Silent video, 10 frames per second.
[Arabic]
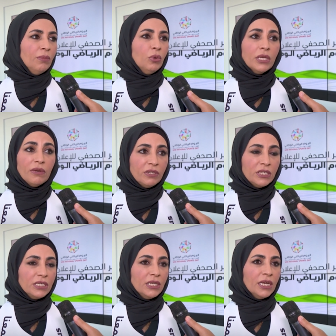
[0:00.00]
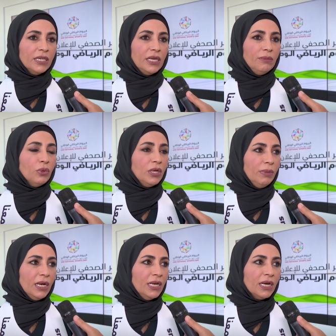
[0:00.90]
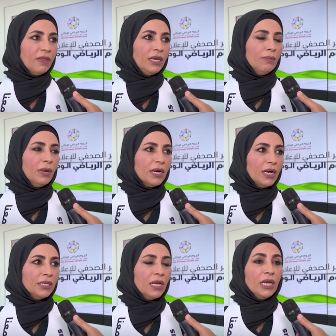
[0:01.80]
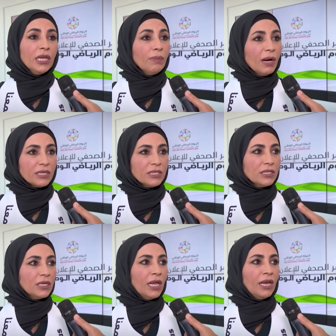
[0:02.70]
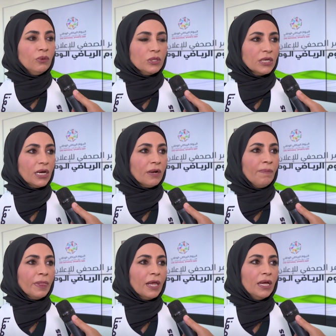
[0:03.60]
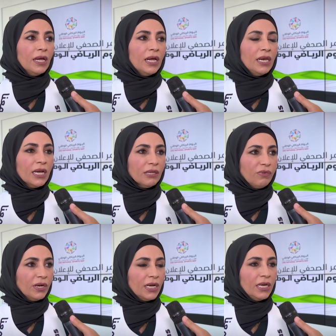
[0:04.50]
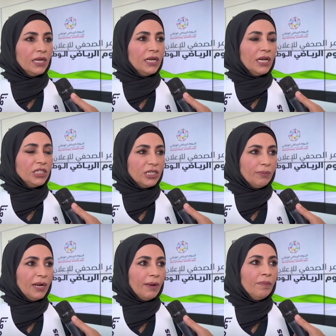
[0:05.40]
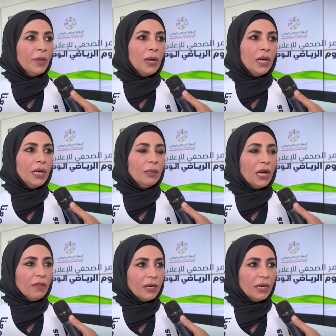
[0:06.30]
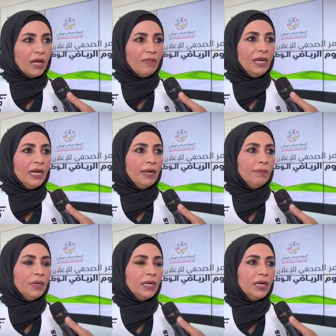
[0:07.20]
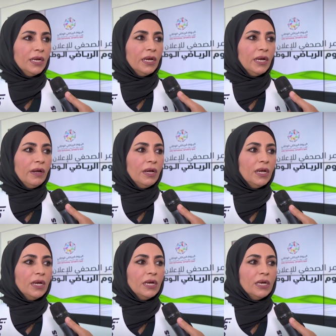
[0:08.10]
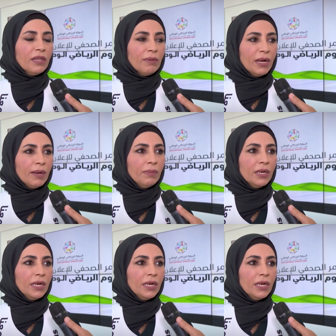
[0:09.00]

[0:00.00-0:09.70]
مختلف الجنسيات المقيمه على ارض الامارات كبار السن الاسر الاطفال الشباب ايضا هذا العام انضمام